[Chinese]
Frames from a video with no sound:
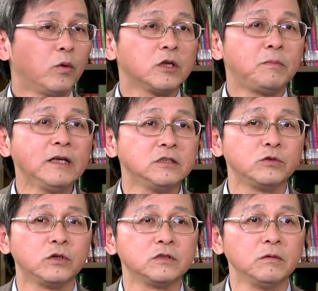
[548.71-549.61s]
我的班级
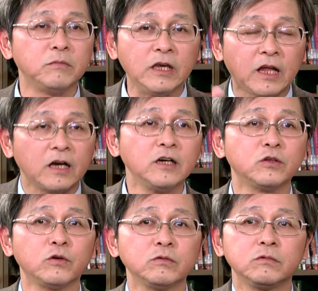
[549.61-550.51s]
的学生每一堂课
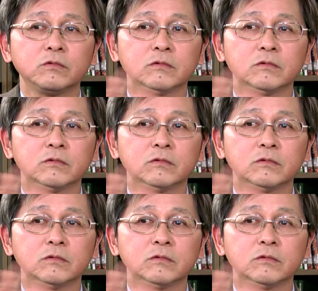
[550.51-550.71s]
都